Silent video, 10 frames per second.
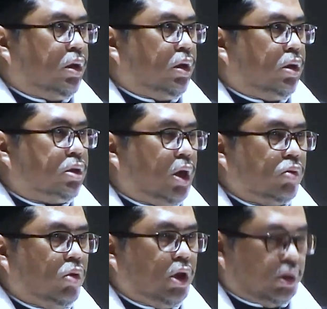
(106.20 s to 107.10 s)

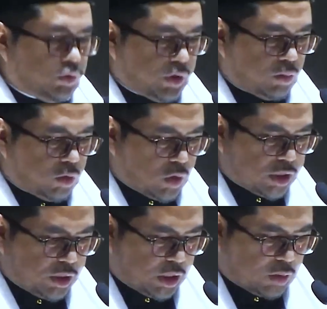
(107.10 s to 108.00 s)
Selaku khatib saya
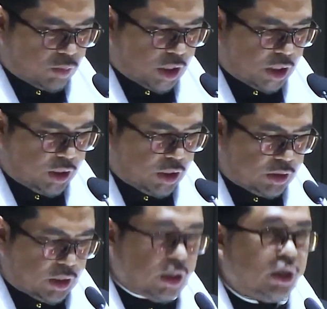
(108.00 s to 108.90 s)
berwasiat kepada diri
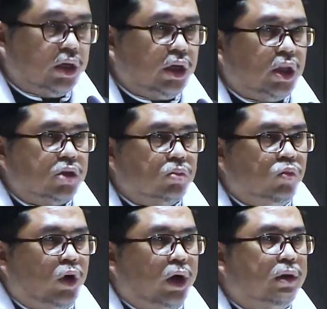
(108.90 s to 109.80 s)
saya dan kita
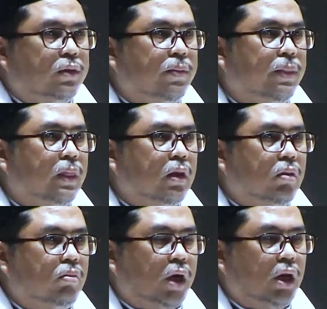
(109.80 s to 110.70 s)
semua.
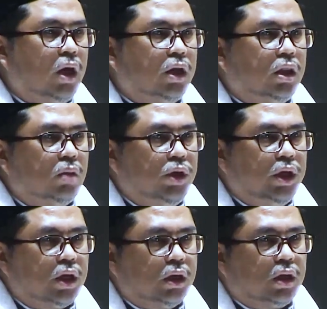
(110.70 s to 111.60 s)
Marilah kita
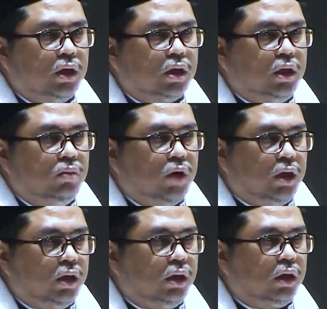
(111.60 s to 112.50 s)
meningkatkan
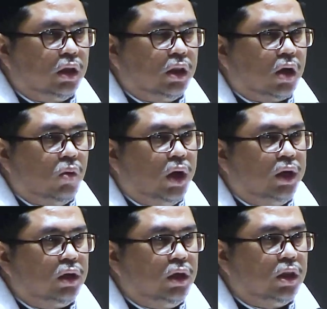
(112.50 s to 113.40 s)
keimanan dan
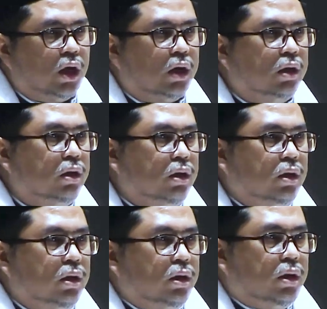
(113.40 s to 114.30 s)
ketakwaan kita.
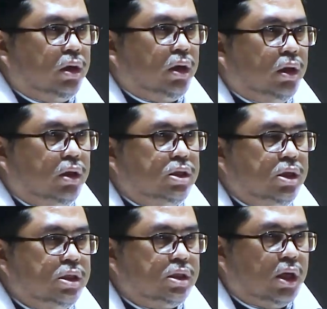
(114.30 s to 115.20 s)

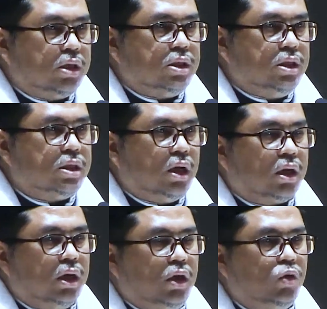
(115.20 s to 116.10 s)
Sisa-sisa
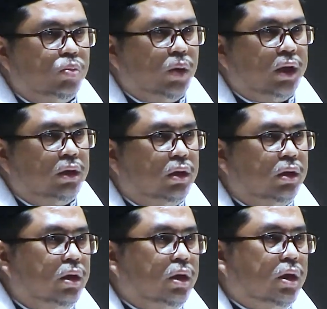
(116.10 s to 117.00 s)
kehidupan
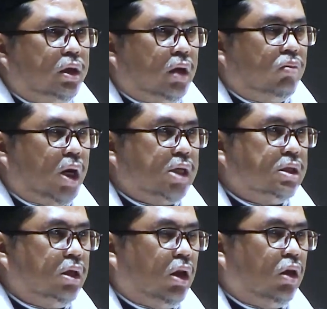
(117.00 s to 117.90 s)
yang
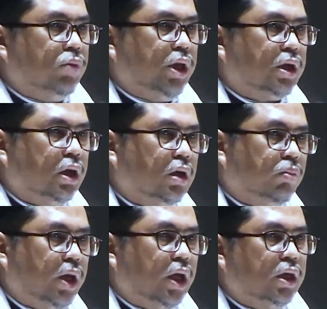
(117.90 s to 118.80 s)
masih Allah berikan
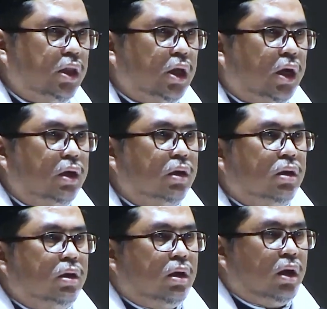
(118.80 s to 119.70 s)
kepada kita
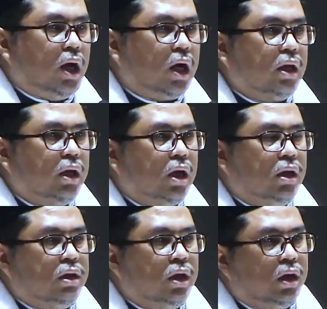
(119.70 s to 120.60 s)

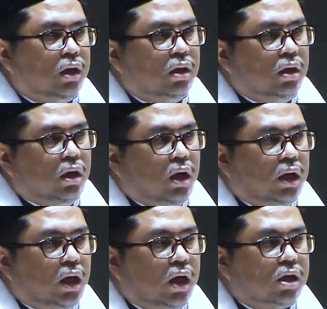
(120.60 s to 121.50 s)
hakikatnya
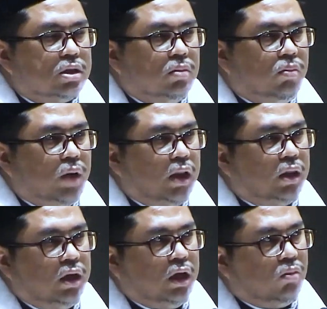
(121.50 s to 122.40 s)
adalah
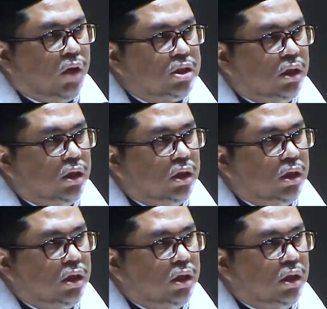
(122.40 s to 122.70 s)
kesempatan yang masih